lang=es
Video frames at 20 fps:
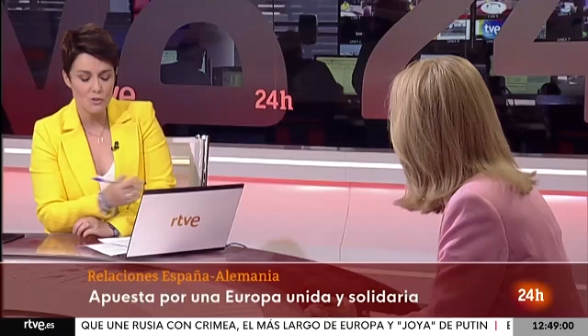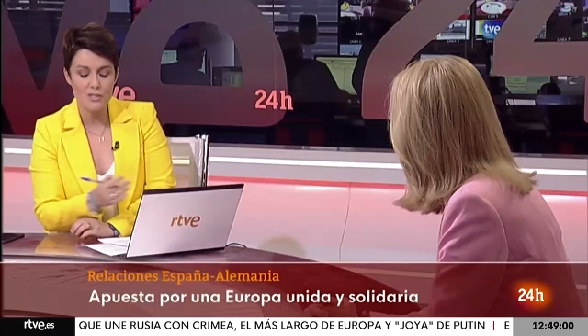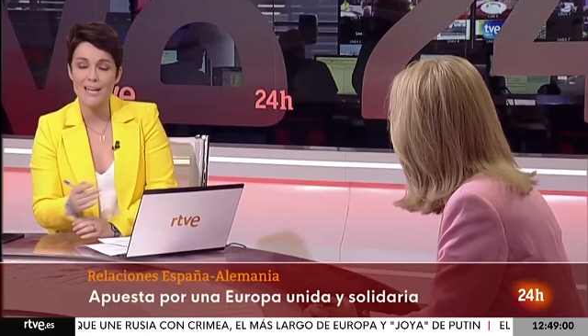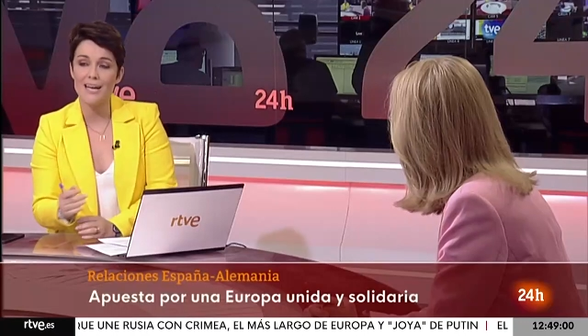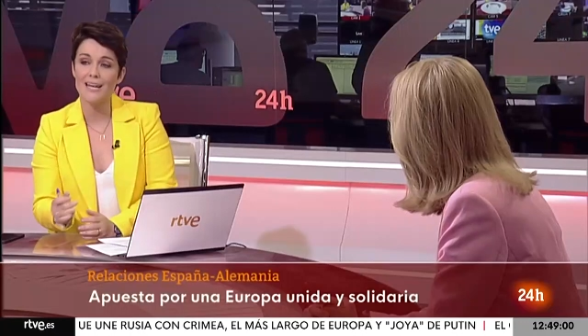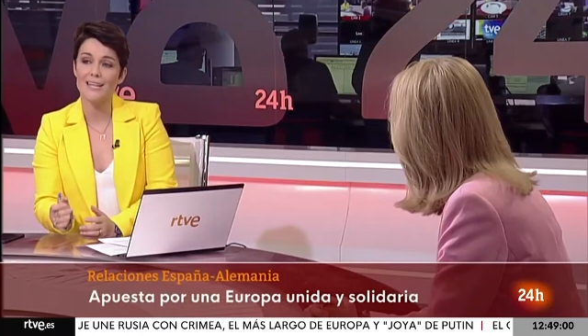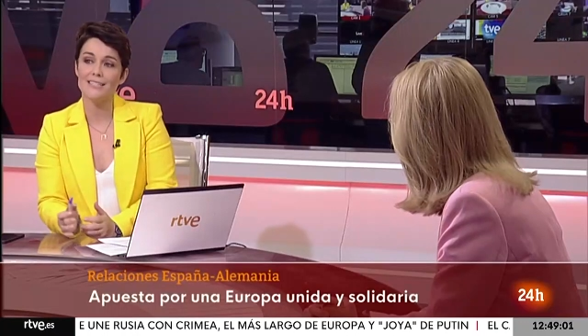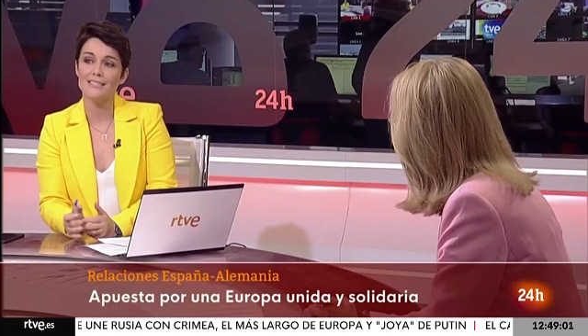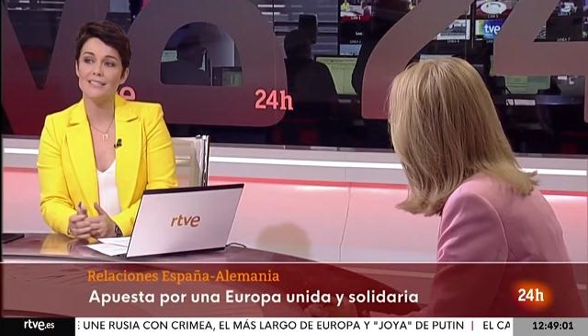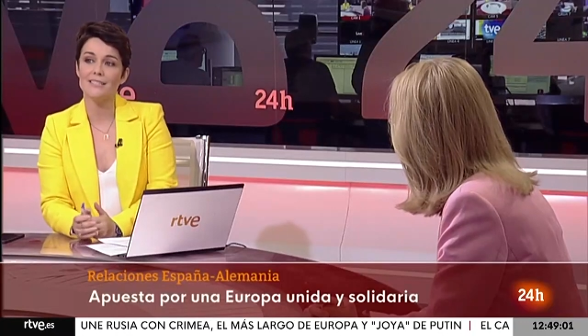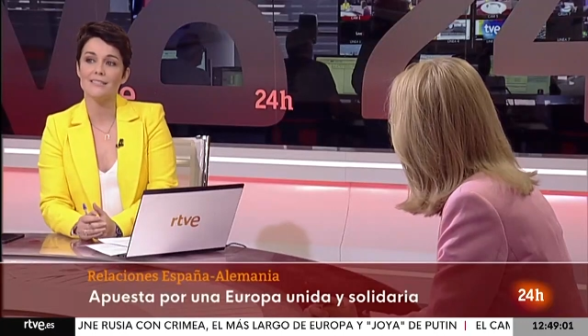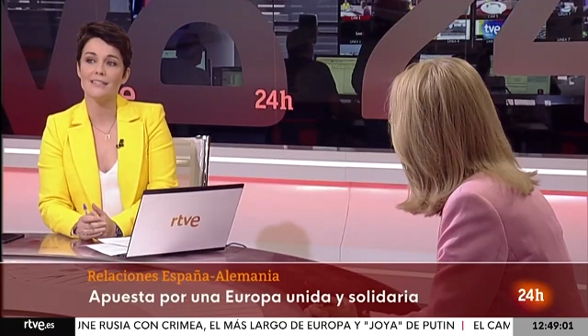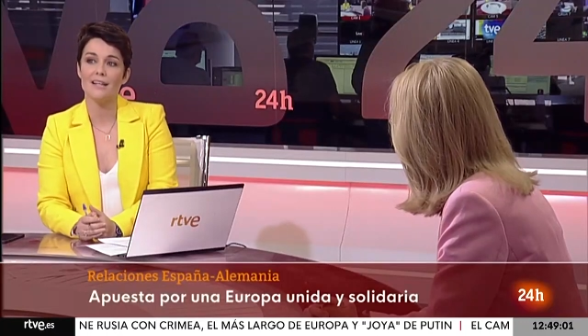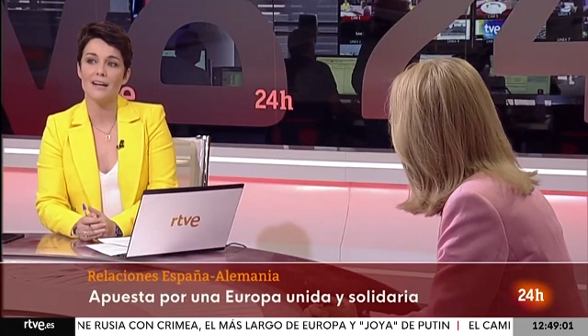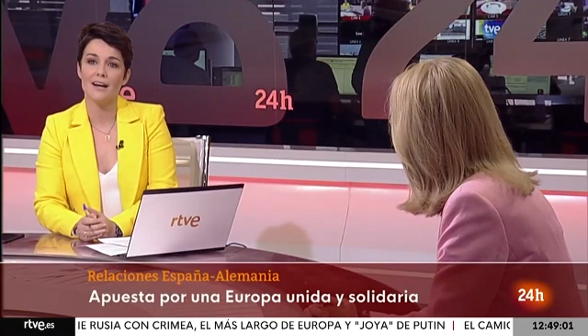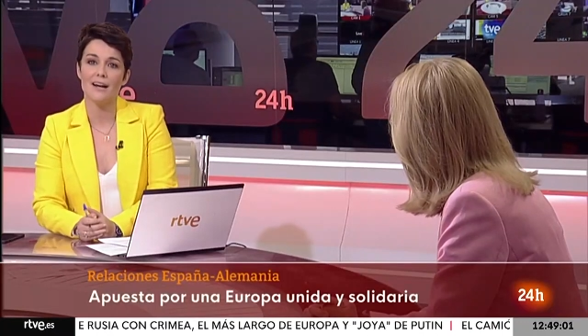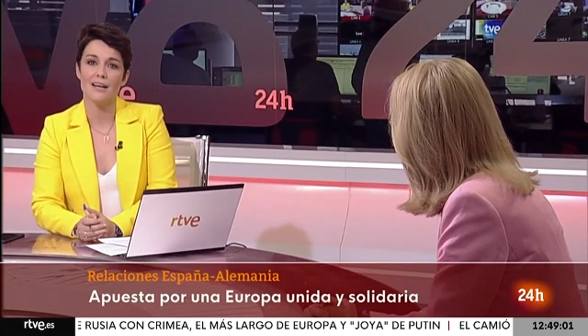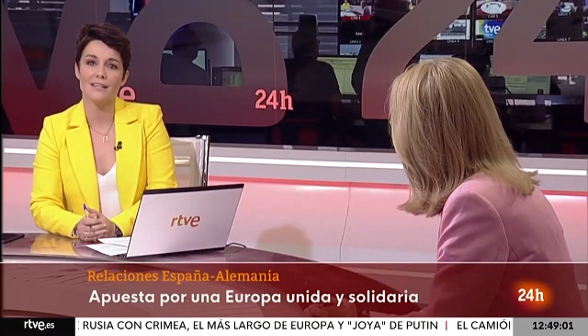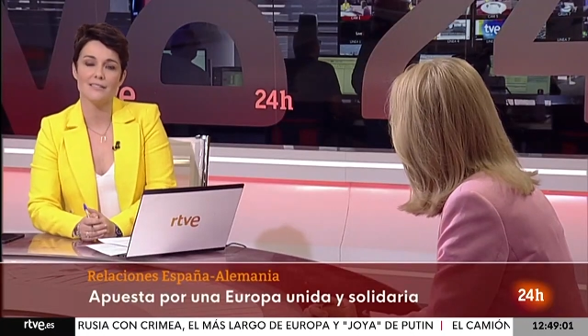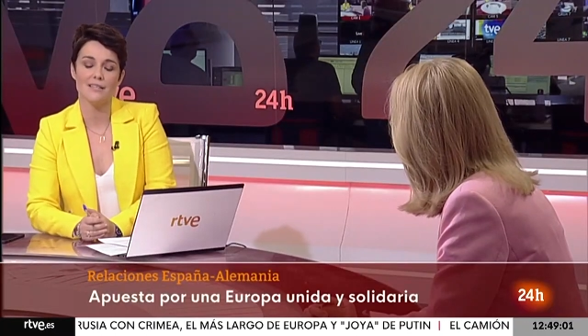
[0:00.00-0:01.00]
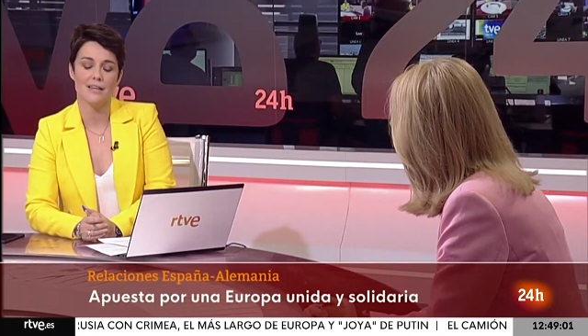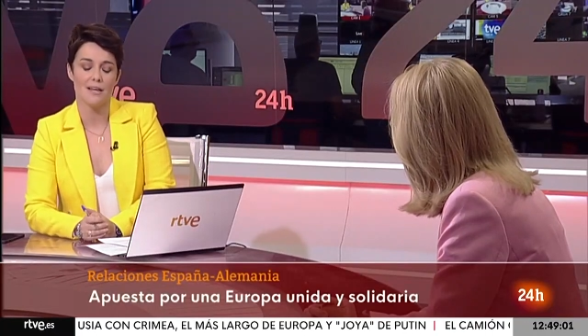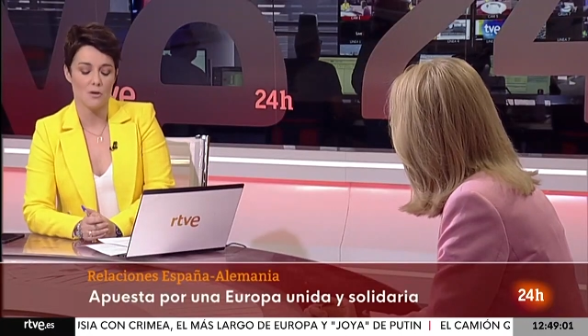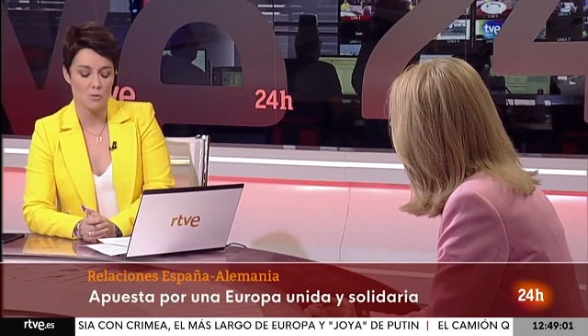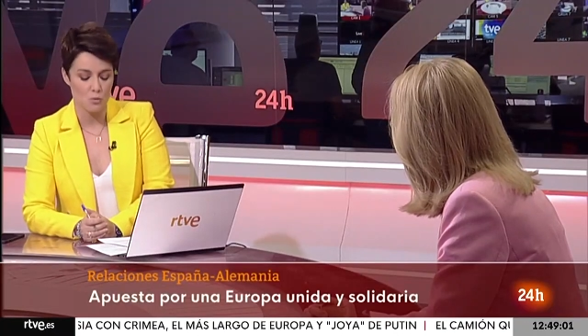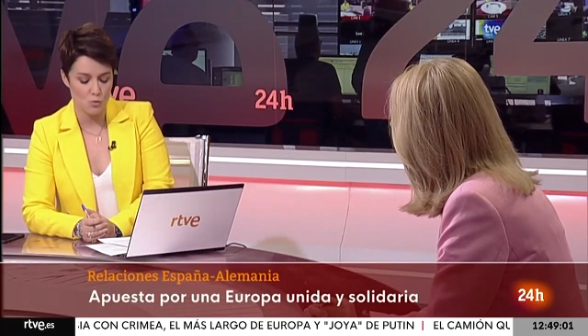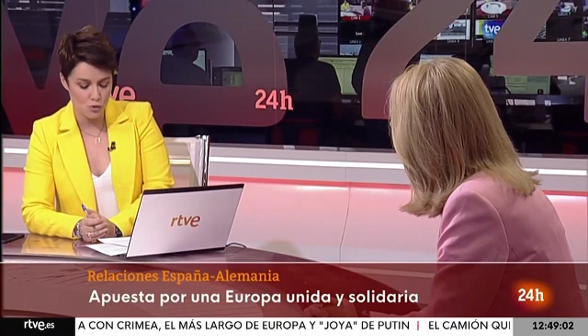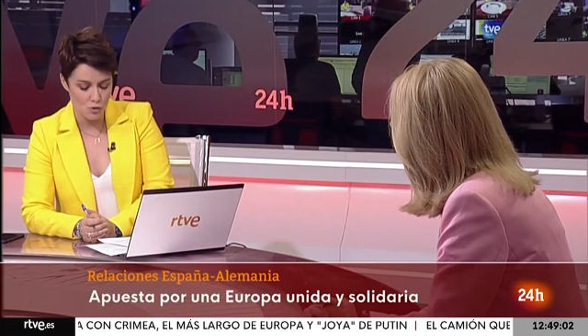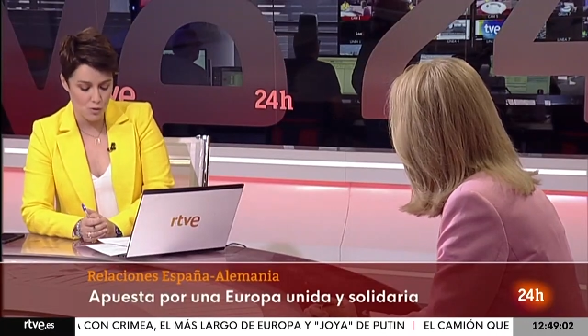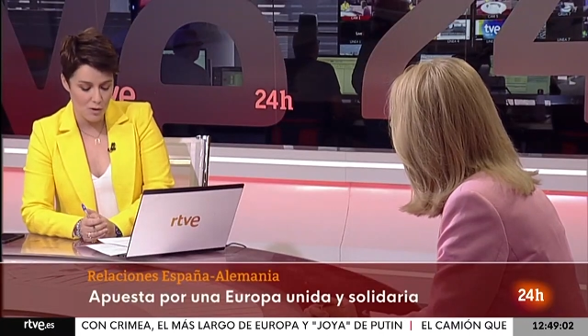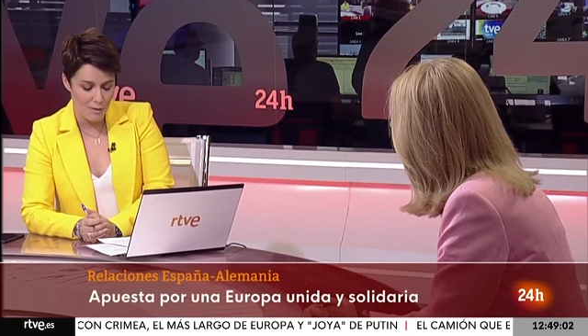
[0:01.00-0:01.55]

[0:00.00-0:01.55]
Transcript: de la crisis del gas ruso,